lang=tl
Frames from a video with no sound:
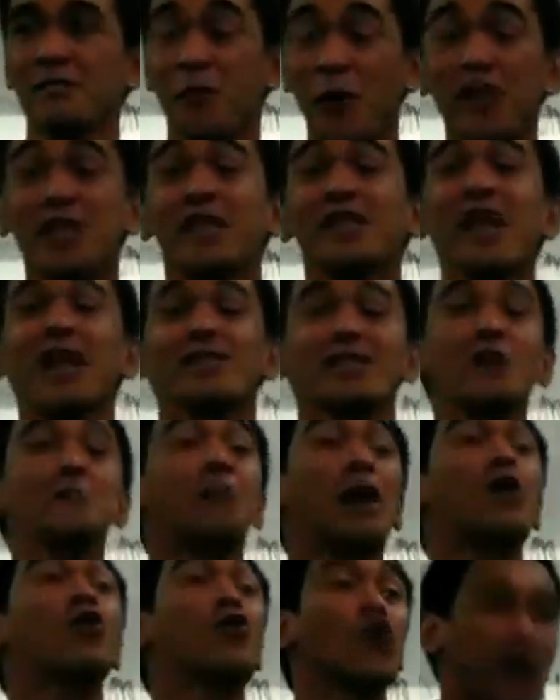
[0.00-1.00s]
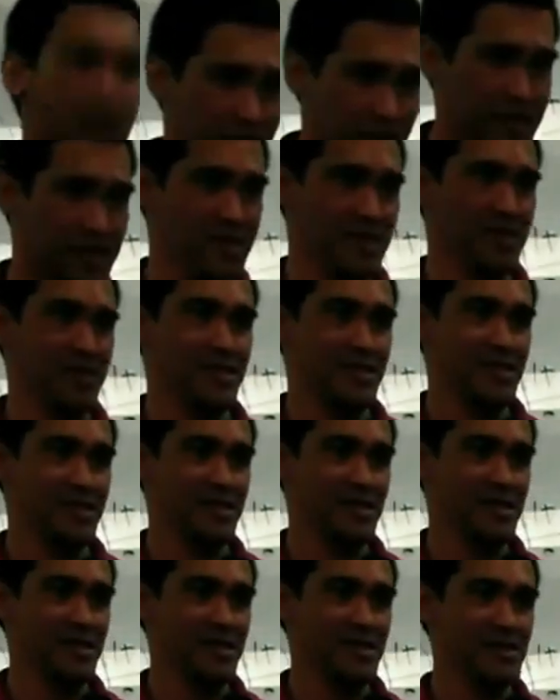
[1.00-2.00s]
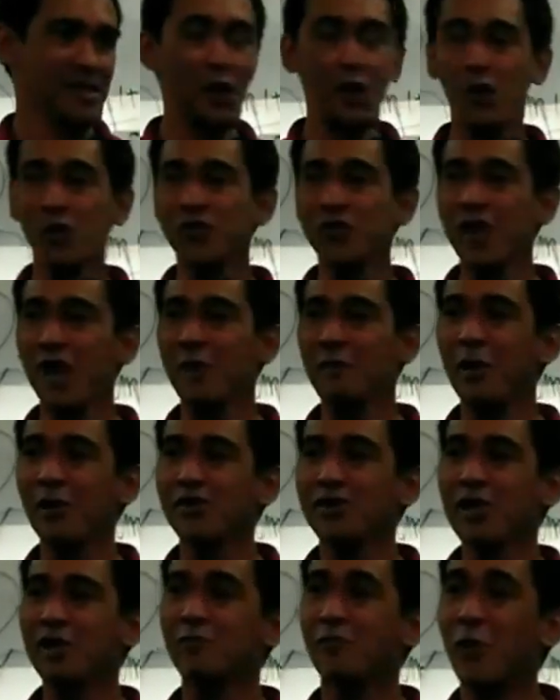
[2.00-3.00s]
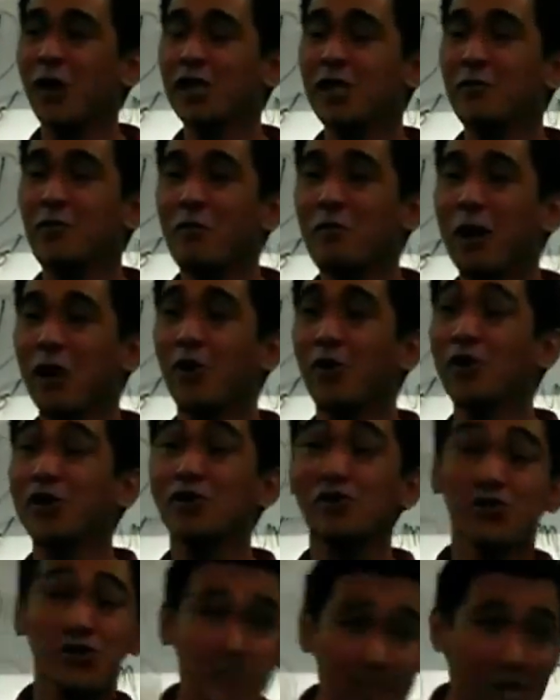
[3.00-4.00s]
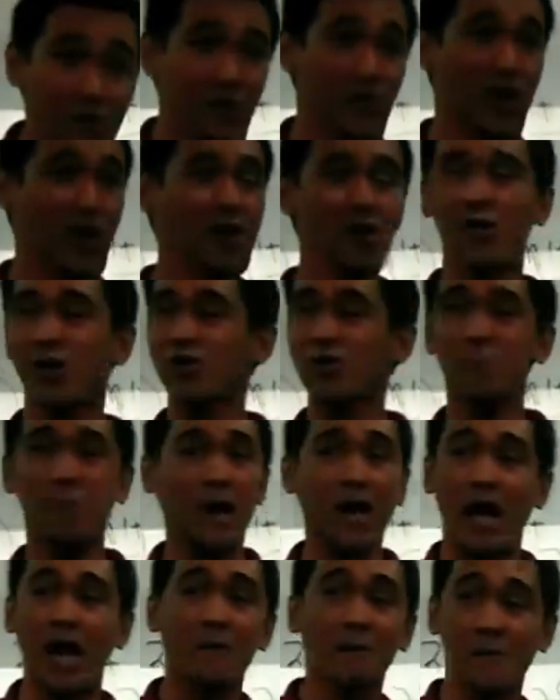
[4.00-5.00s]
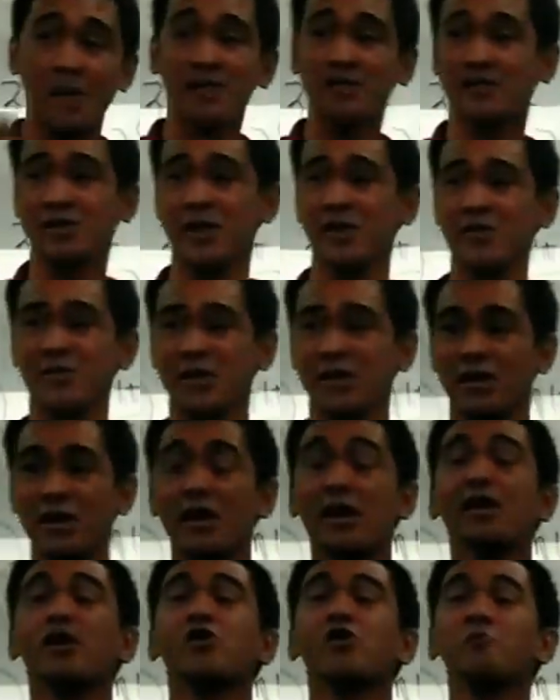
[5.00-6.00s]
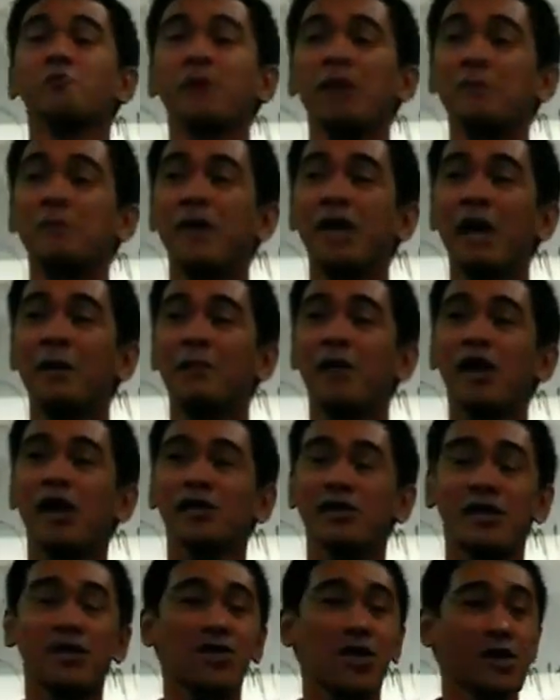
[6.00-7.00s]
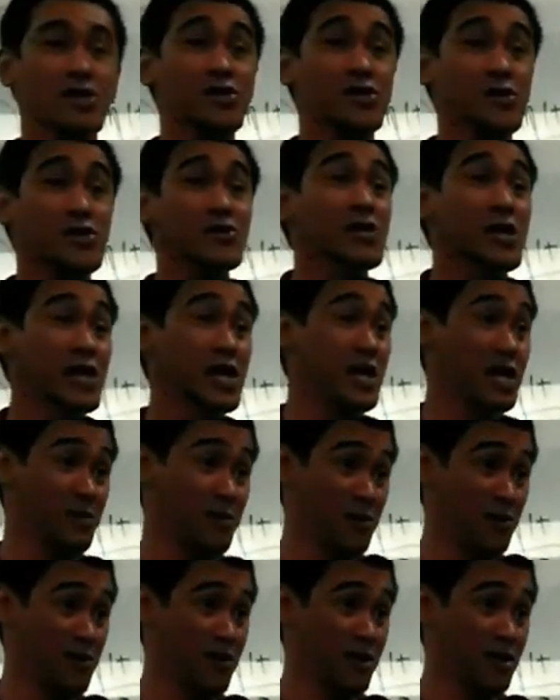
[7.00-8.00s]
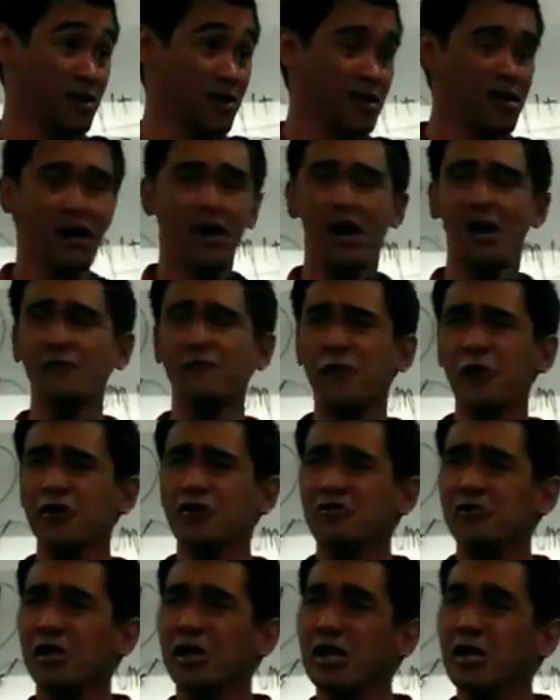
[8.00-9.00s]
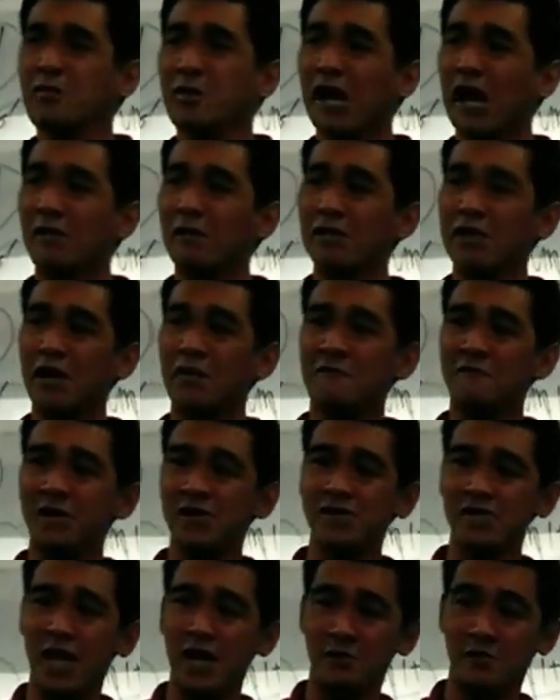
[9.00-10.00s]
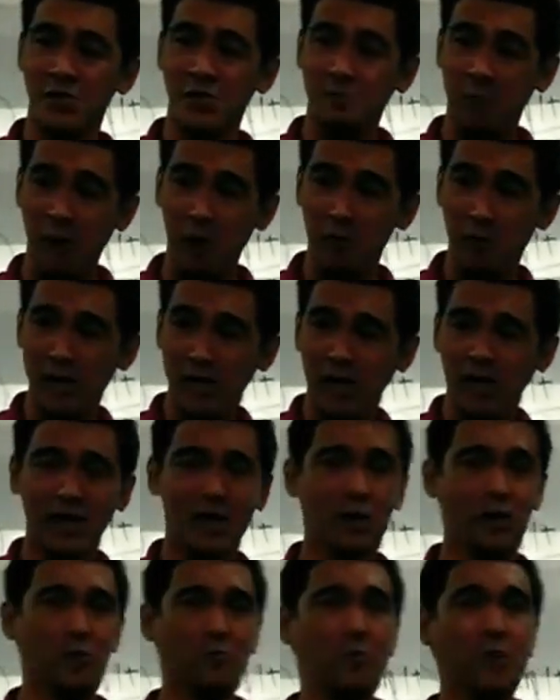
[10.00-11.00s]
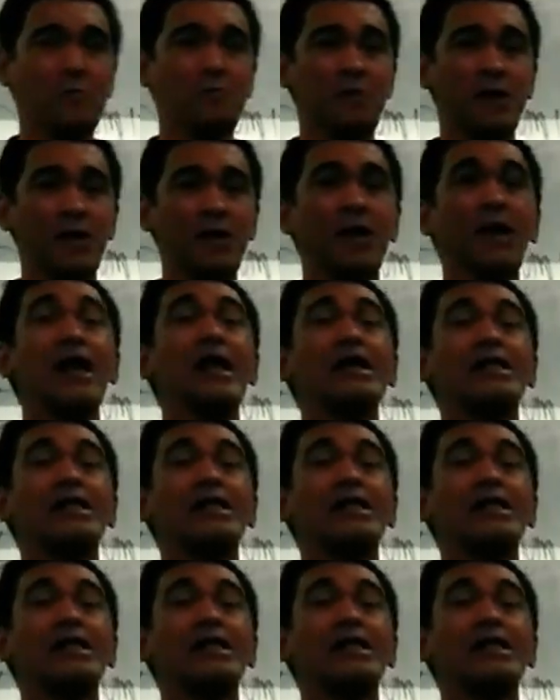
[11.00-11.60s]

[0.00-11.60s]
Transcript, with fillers: pwede nating baguhin. The good thing about that, pwede mong baguhin kung sino ka, eh, kung ano yung pagkakabuild sa'yo. Eh. Kung bibigyan mo lang ng chance yung sarili mo. Unfortunately, marami tayong first-timers, pag umaten ng OPP,